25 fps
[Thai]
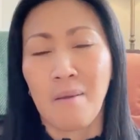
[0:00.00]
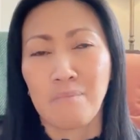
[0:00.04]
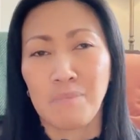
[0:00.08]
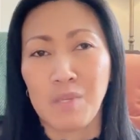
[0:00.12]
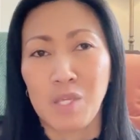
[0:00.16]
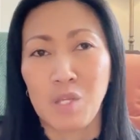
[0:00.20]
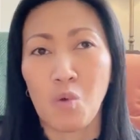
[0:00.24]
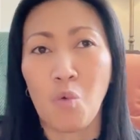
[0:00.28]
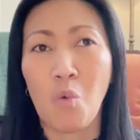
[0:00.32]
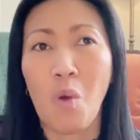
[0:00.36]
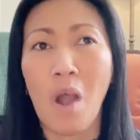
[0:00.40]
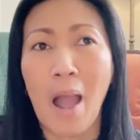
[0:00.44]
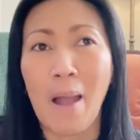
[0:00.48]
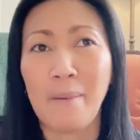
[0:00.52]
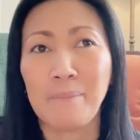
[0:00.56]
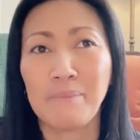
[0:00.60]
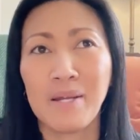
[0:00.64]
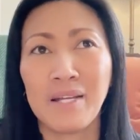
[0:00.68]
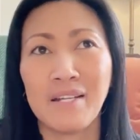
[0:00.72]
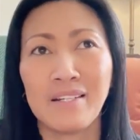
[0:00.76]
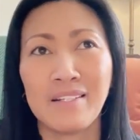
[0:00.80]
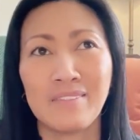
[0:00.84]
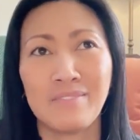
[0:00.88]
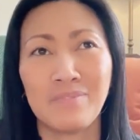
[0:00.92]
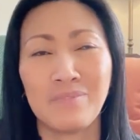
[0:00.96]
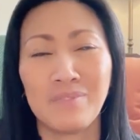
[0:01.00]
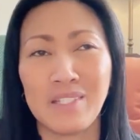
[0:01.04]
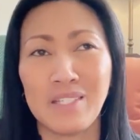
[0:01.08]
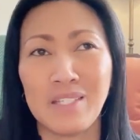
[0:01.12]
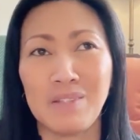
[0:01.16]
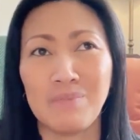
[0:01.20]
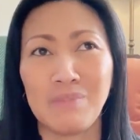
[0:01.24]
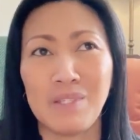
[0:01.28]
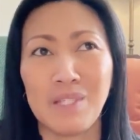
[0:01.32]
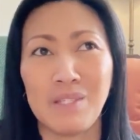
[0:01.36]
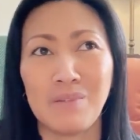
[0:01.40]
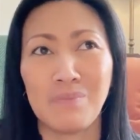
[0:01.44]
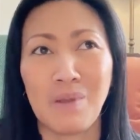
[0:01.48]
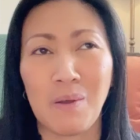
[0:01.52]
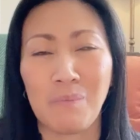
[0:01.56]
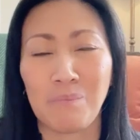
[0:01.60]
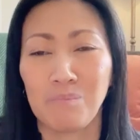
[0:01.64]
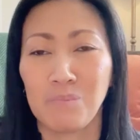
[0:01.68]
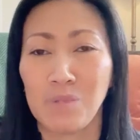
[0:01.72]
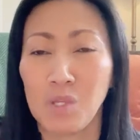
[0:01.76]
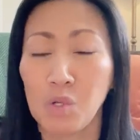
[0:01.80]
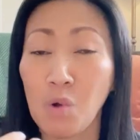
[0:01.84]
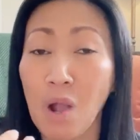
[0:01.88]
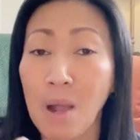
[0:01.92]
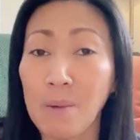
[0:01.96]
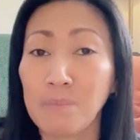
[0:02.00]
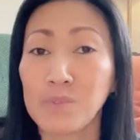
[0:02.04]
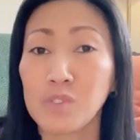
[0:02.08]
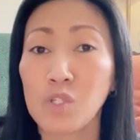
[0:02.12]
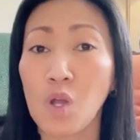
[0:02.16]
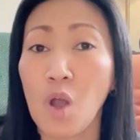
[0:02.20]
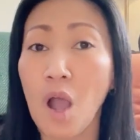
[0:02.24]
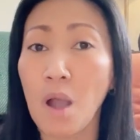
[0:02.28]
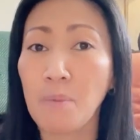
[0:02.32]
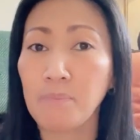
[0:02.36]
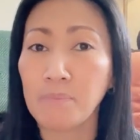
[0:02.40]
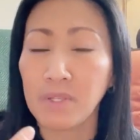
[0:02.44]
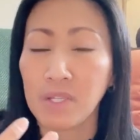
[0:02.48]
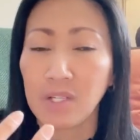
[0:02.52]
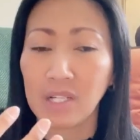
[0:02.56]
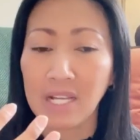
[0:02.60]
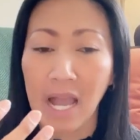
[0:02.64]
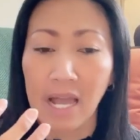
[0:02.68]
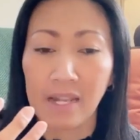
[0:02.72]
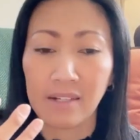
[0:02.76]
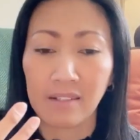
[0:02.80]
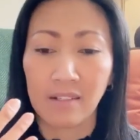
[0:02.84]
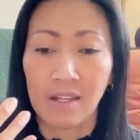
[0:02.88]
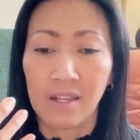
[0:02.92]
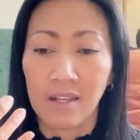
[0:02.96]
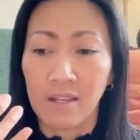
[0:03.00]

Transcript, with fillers: มีความมีมีแบบมีความชอบมีการ